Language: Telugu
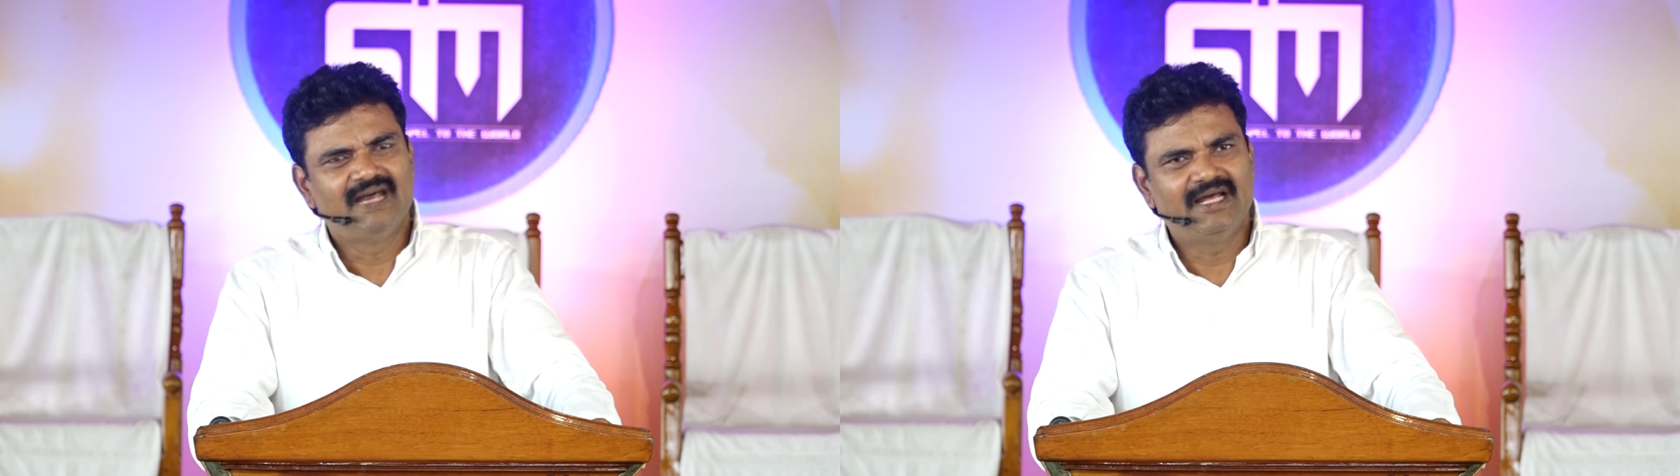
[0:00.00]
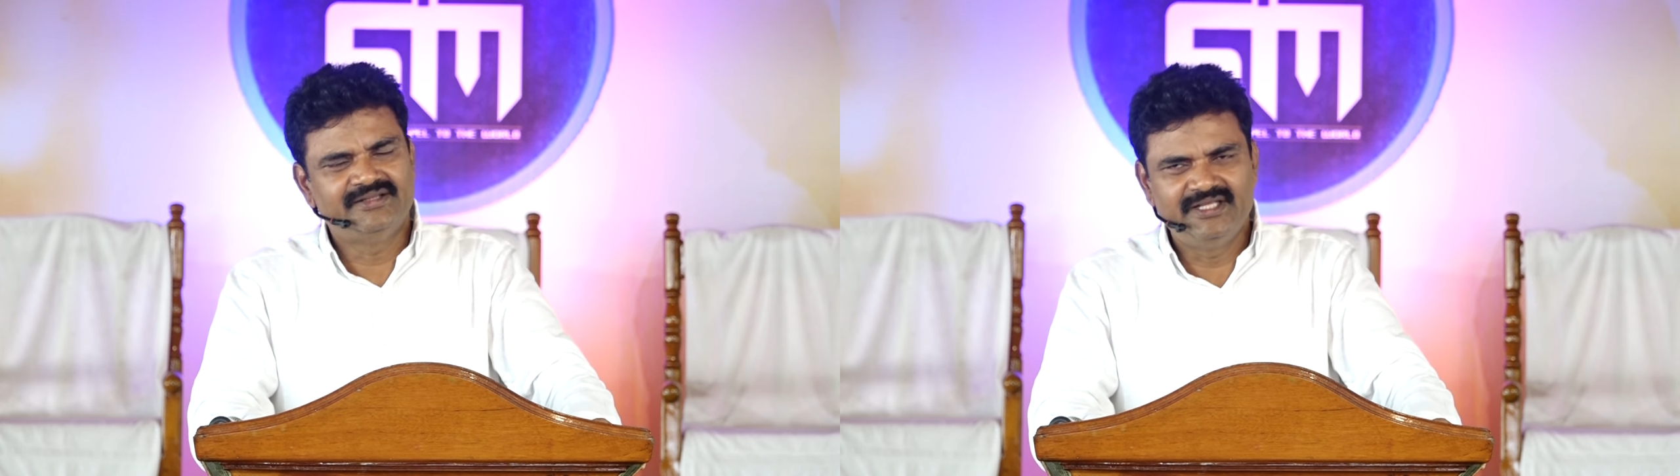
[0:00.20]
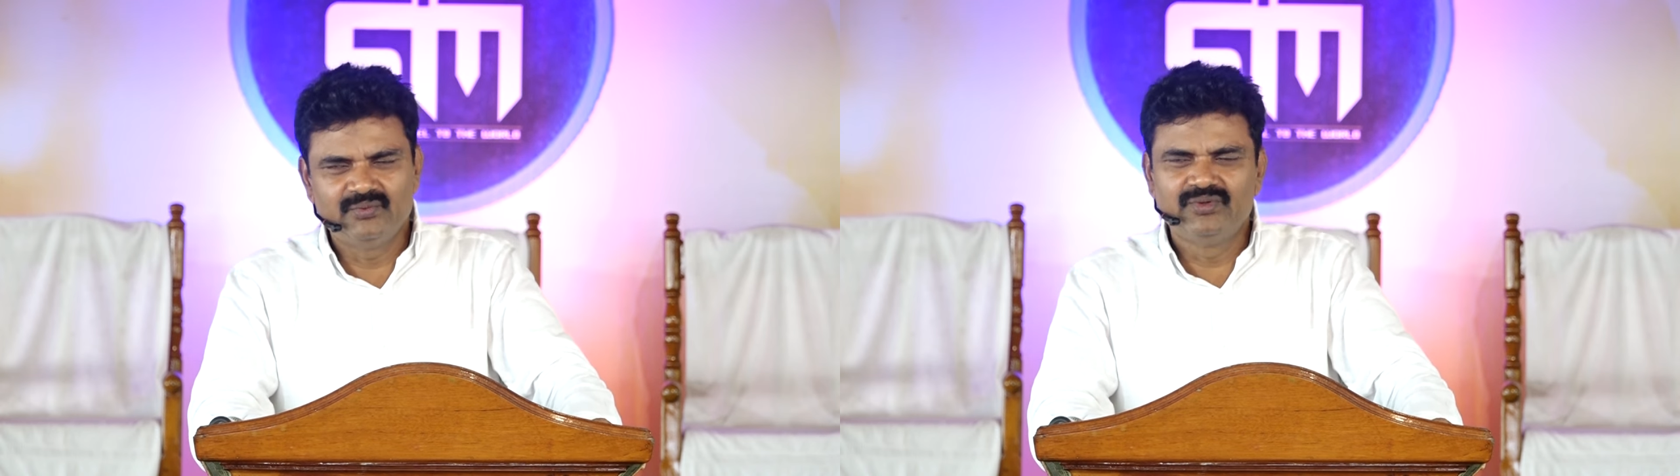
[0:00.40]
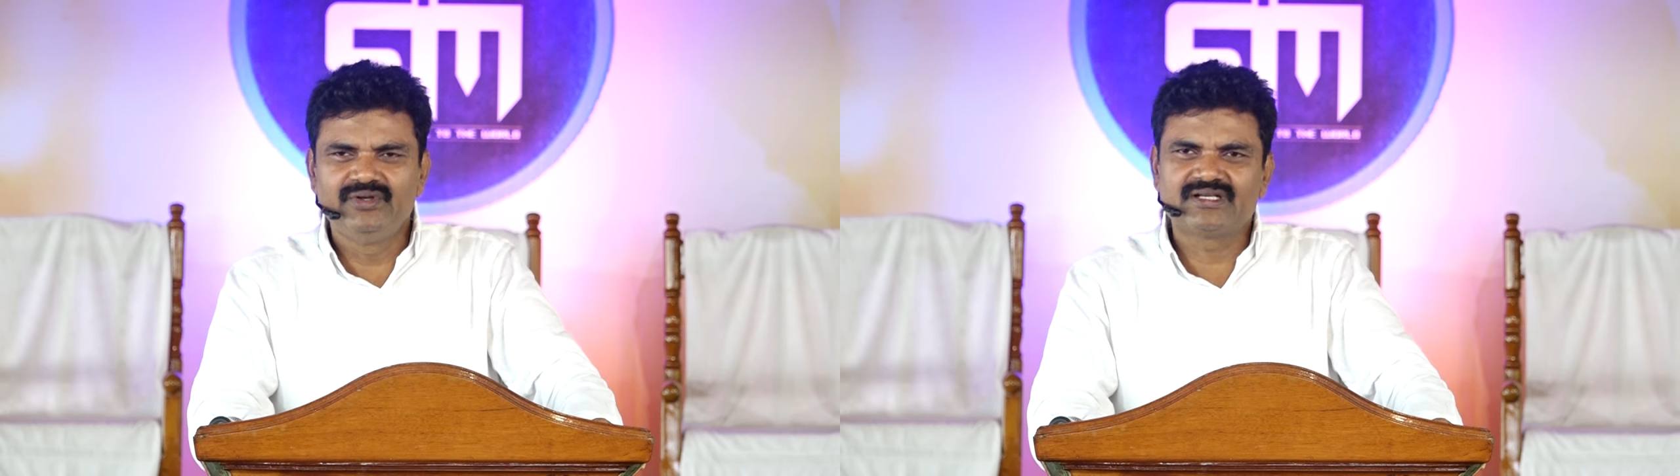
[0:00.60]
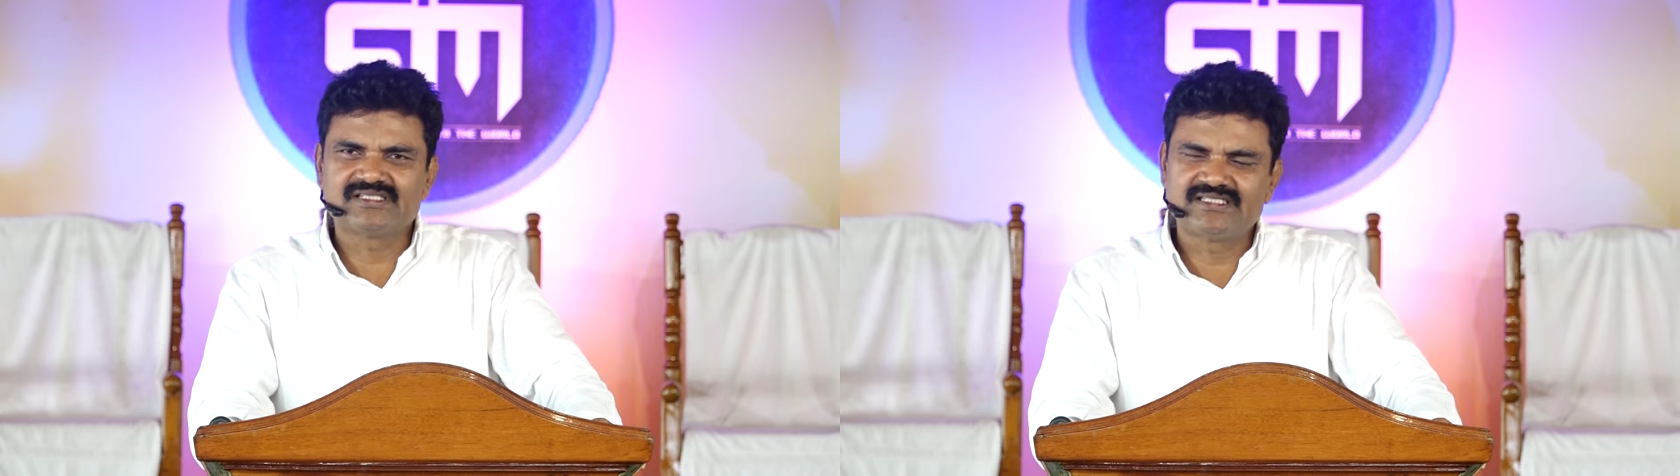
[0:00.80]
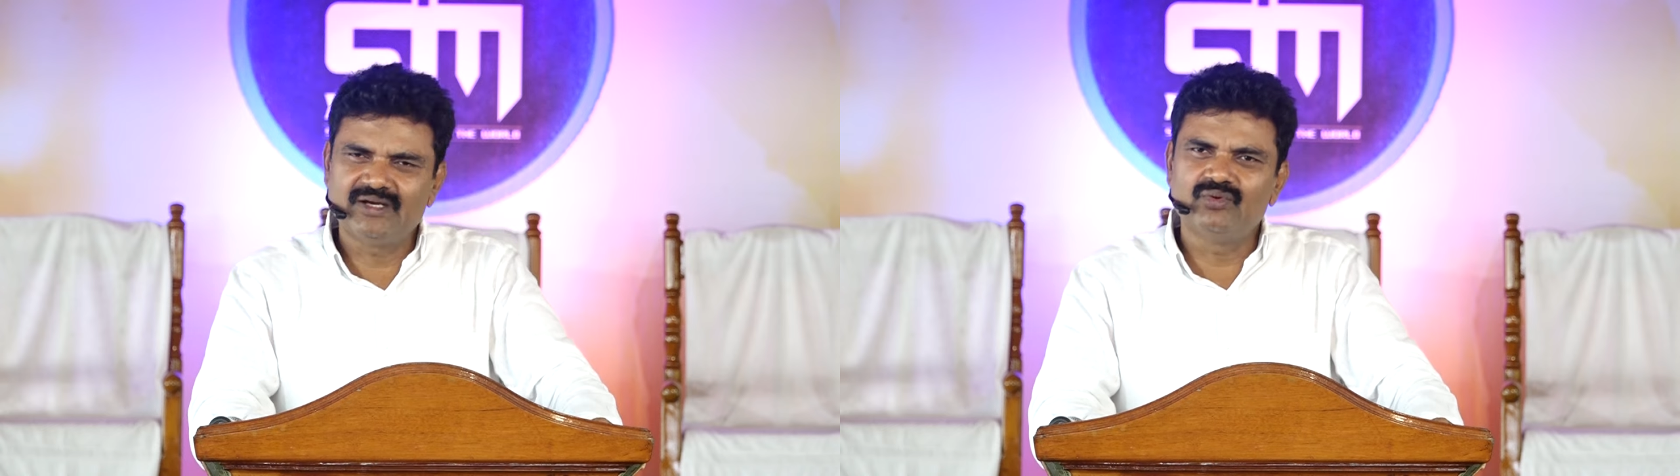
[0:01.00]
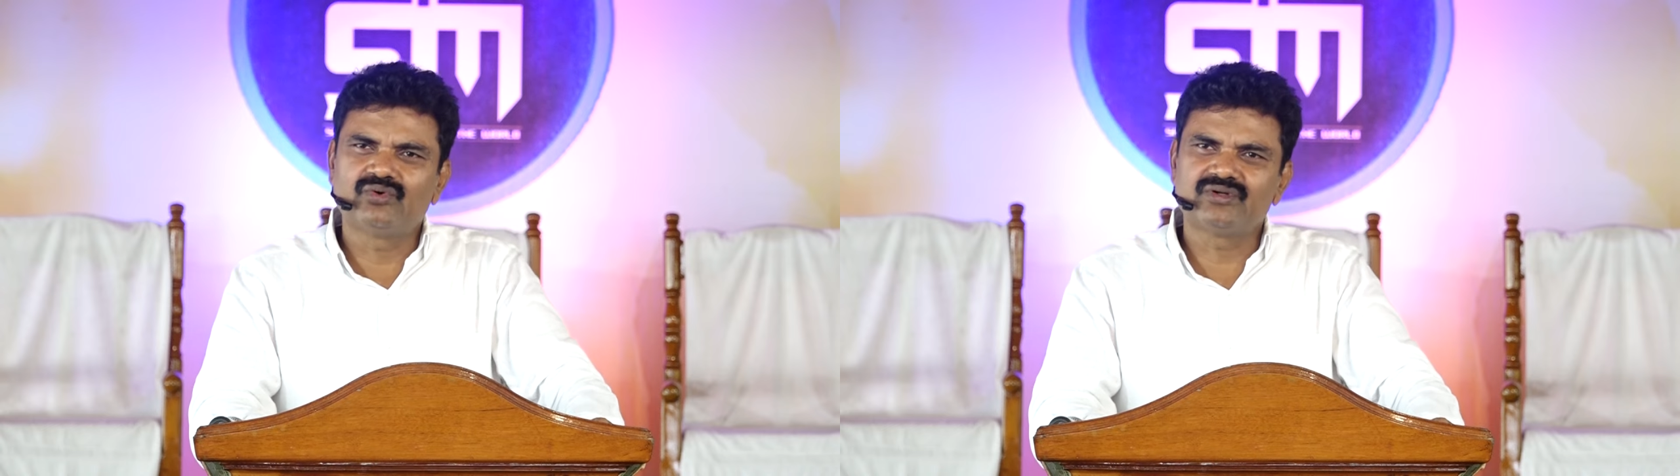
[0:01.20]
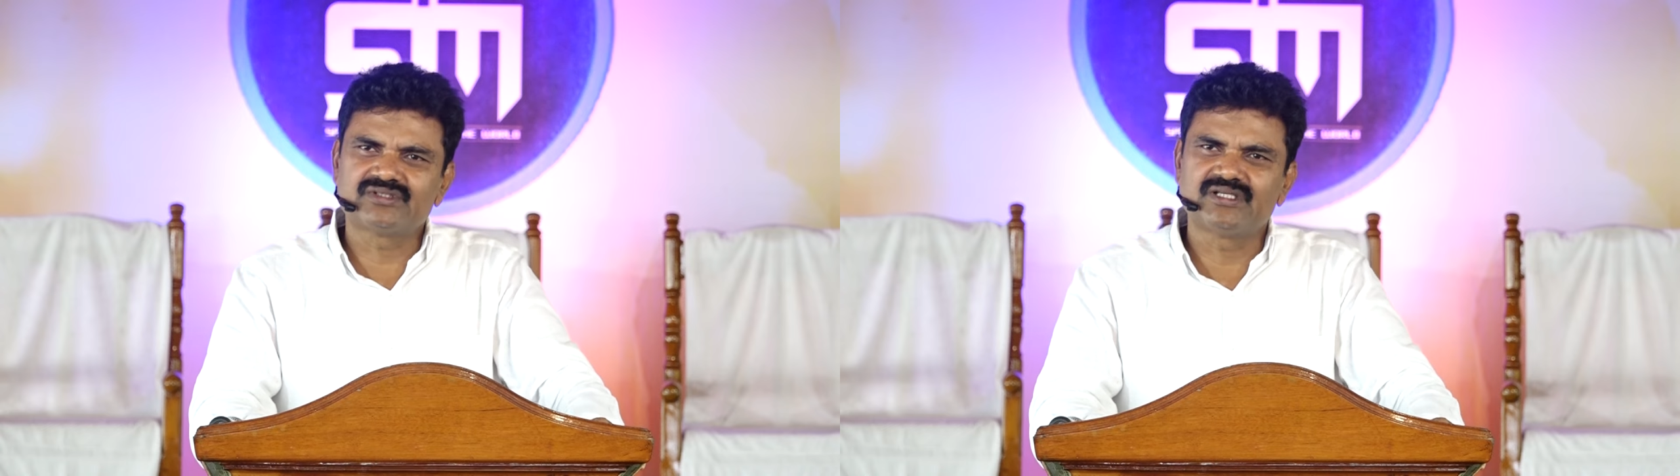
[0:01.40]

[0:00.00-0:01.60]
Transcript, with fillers: ఆ దేవుని యొక్క సేవ కొరకు